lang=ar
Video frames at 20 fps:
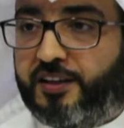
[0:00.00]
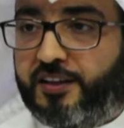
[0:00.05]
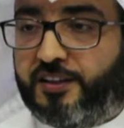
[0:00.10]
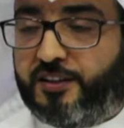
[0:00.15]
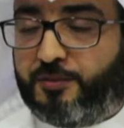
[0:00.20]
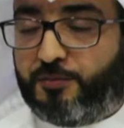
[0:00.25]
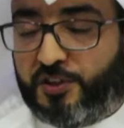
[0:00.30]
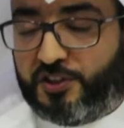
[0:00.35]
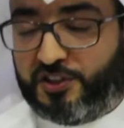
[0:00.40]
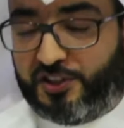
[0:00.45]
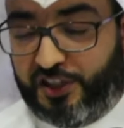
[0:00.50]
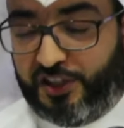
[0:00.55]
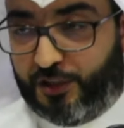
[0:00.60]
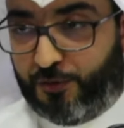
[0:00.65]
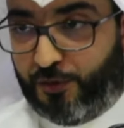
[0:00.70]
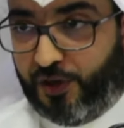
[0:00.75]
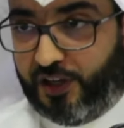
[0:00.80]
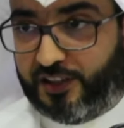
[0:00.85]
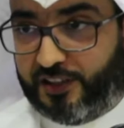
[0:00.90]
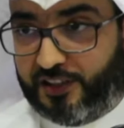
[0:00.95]
مرجعيه
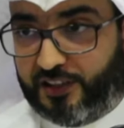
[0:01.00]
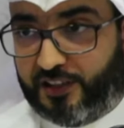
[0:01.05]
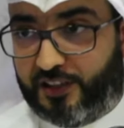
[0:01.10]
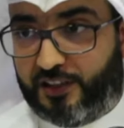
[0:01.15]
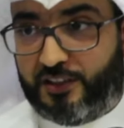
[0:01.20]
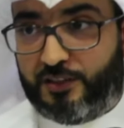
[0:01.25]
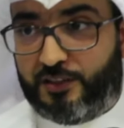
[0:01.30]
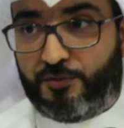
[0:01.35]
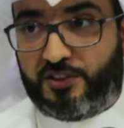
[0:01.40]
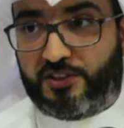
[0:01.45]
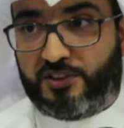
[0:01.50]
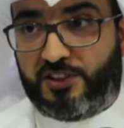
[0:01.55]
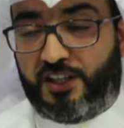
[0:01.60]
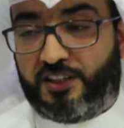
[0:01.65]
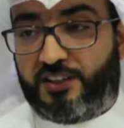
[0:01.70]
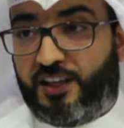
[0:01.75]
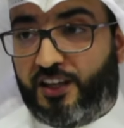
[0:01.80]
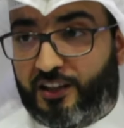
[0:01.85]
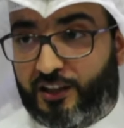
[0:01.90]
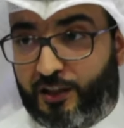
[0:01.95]
واحده هي هي مرجعيه
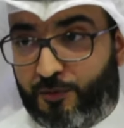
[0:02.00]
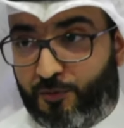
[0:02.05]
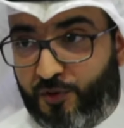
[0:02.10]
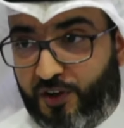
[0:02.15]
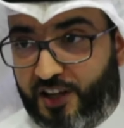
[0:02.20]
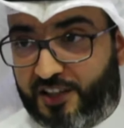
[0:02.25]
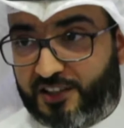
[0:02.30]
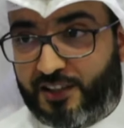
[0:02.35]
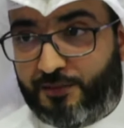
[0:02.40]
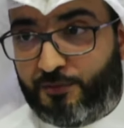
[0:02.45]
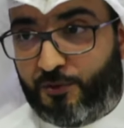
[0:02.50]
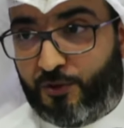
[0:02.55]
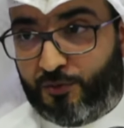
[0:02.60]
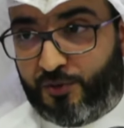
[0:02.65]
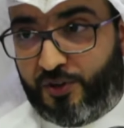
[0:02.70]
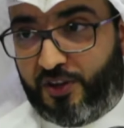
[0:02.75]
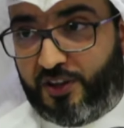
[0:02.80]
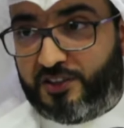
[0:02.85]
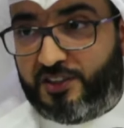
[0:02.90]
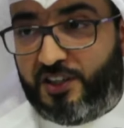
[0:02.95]
هيئه المحاسبه
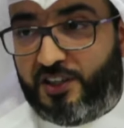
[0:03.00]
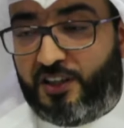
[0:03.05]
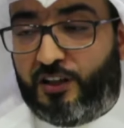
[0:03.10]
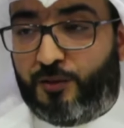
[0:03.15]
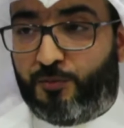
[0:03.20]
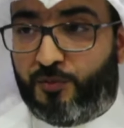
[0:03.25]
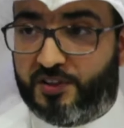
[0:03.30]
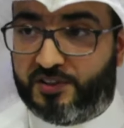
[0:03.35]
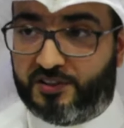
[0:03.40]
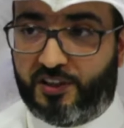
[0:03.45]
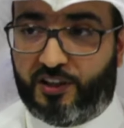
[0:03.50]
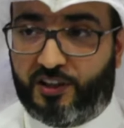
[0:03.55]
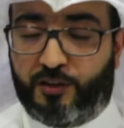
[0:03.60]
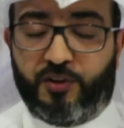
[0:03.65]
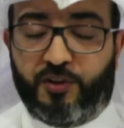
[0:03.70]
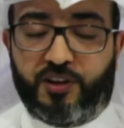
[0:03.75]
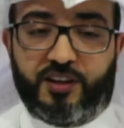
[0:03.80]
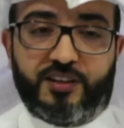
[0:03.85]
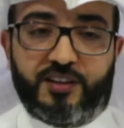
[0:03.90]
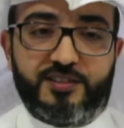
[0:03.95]
والمراجعه للمؤسسات
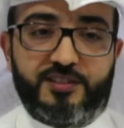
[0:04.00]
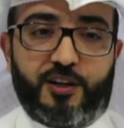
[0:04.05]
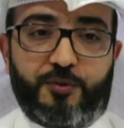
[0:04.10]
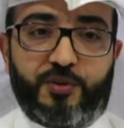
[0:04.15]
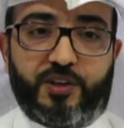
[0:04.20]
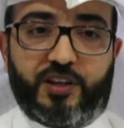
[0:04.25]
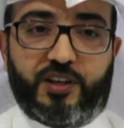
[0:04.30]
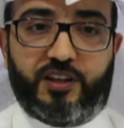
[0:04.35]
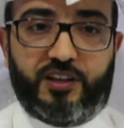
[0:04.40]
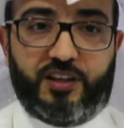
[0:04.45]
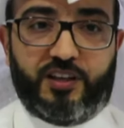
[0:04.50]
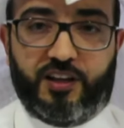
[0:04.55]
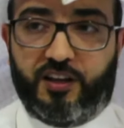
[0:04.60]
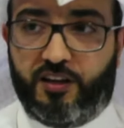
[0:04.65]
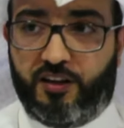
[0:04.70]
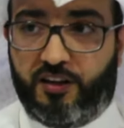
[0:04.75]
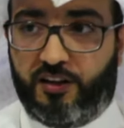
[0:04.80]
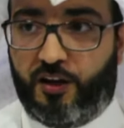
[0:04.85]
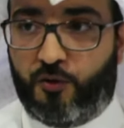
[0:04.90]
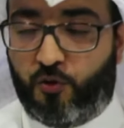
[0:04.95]
الماليه الاسلاميه اللي هي
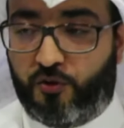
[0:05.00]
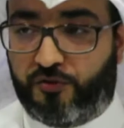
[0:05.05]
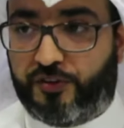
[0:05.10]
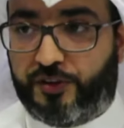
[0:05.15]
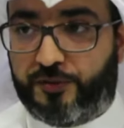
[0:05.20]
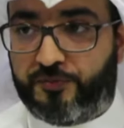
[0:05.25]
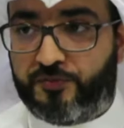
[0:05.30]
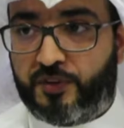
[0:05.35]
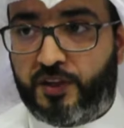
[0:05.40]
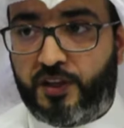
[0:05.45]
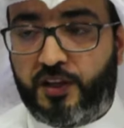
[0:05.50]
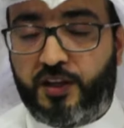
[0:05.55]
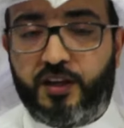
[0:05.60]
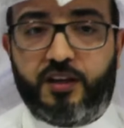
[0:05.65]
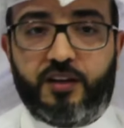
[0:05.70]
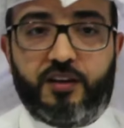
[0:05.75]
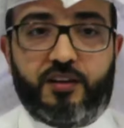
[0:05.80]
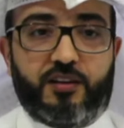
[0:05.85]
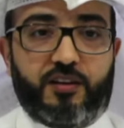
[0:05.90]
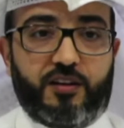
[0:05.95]
الاوافي
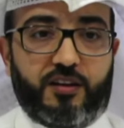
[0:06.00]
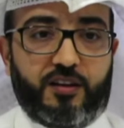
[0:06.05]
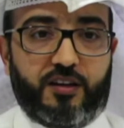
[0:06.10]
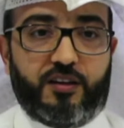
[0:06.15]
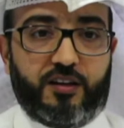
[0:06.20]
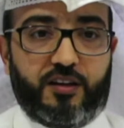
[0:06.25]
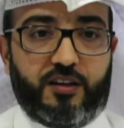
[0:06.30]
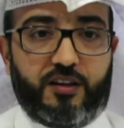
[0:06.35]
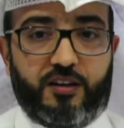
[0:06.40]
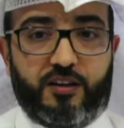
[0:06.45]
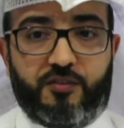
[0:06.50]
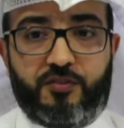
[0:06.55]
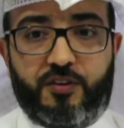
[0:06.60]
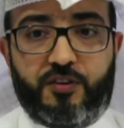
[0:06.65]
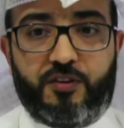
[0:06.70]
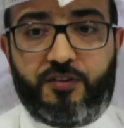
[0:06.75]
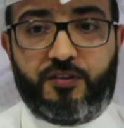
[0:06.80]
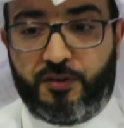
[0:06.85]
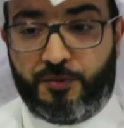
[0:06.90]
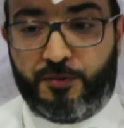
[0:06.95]
أه،
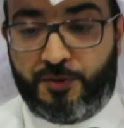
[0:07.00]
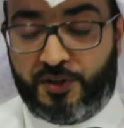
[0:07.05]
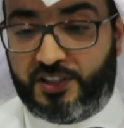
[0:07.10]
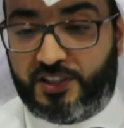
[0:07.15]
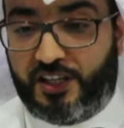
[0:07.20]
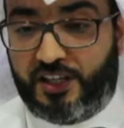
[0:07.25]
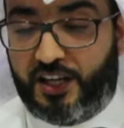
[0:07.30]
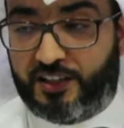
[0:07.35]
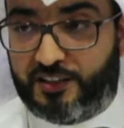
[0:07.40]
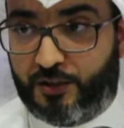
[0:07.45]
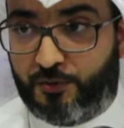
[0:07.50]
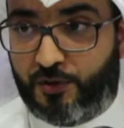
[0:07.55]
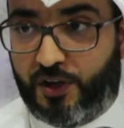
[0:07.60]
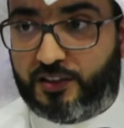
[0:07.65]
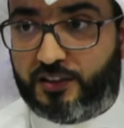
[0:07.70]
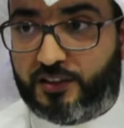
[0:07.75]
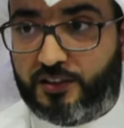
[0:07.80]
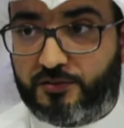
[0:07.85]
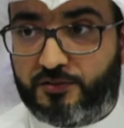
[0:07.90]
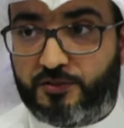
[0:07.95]
فمرجعياتها
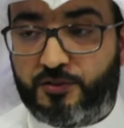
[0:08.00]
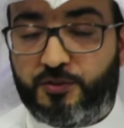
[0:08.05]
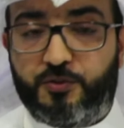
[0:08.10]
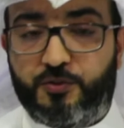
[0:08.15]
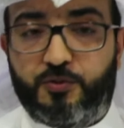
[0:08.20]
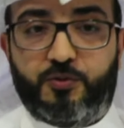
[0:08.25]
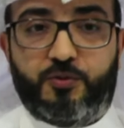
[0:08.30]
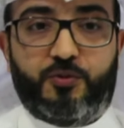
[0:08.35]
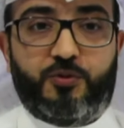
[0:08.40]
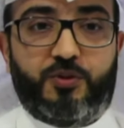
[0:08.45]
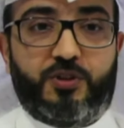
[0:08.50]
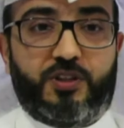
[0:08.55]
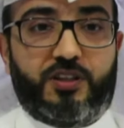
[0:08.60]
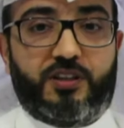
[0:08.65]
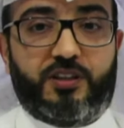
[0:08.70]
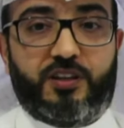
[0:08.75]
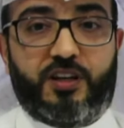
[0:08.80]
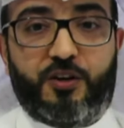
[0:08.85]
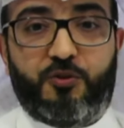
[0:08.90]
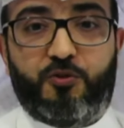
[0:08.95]
واحده
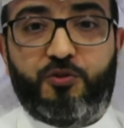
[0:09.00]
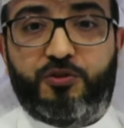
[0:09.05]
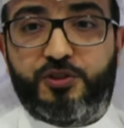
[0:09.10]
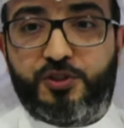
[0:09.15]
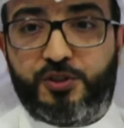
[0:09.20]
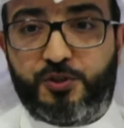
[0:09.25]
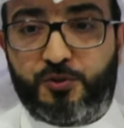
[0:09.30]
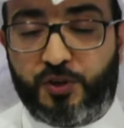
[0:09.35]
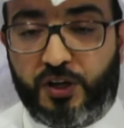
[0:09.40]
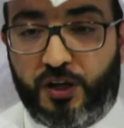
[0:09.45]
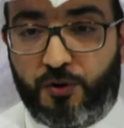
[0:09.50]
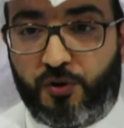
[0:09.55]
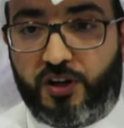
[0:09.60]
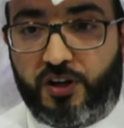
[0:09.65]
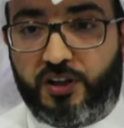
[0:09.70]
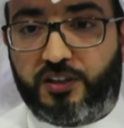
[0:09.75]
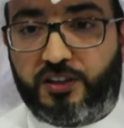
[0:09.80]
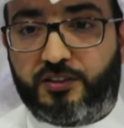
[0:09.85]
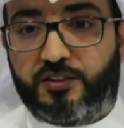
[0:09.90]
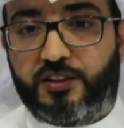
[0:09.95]
وخلينا نقول دستورها
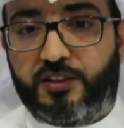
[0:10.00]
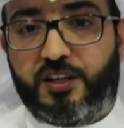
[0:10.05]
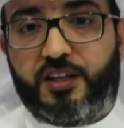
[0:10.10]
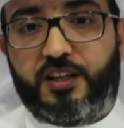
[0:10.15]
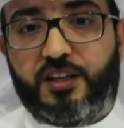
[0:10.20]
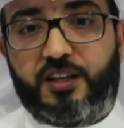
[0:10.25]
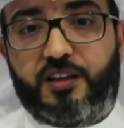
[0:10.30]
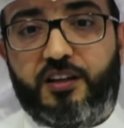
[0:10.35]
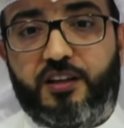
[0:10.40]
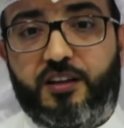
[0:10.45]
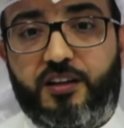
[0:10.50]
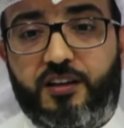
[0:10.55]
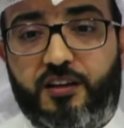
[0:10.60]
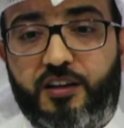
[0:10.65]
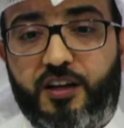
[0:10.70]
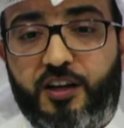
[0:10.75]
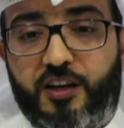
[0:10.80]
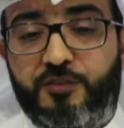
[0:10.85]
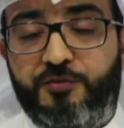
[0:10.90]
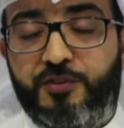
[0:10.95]
واحد أه،
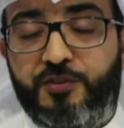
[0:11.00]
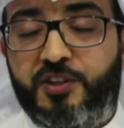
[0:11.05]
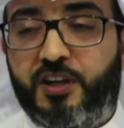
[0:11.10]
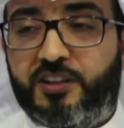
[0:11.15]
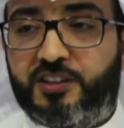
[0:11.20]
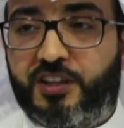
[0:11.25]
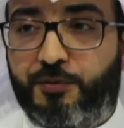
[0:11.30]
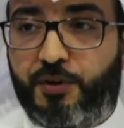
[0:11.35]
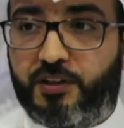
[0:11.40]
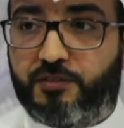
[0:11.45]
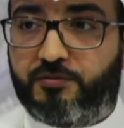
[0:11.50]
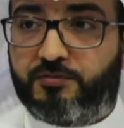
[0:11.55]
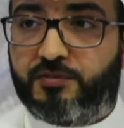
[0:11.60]
لكن في هناك طبعا